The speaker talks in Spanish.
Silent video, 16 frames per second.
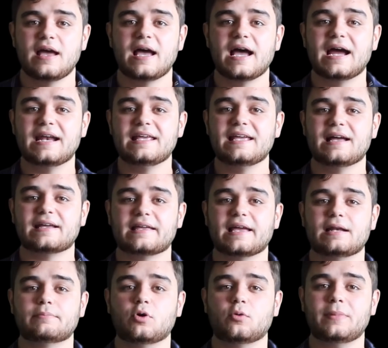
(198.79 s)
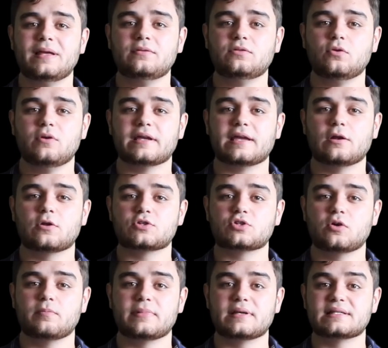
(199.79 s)
haría que al momento de que los
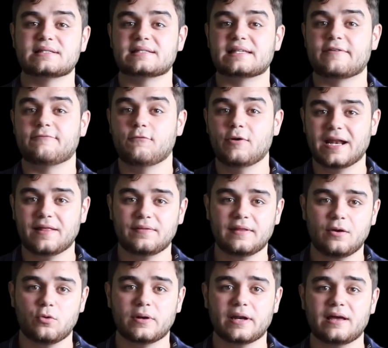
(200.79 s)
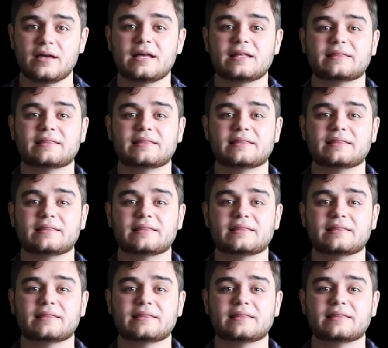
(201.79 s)
zombies se fueran de una,